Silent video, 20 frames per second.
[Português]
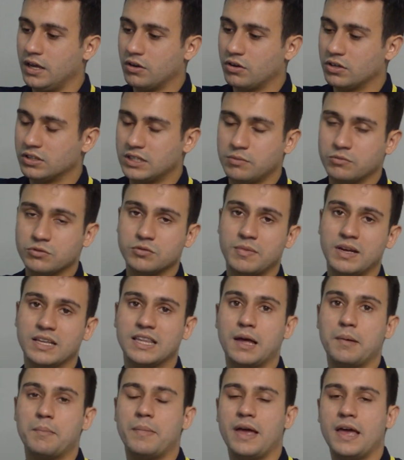Nós temos uma
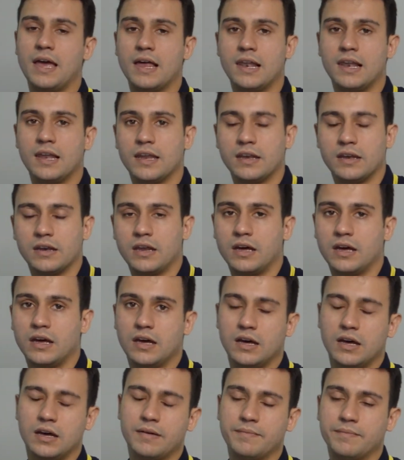tabela
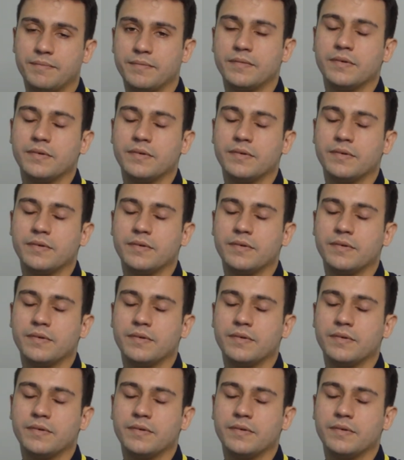na,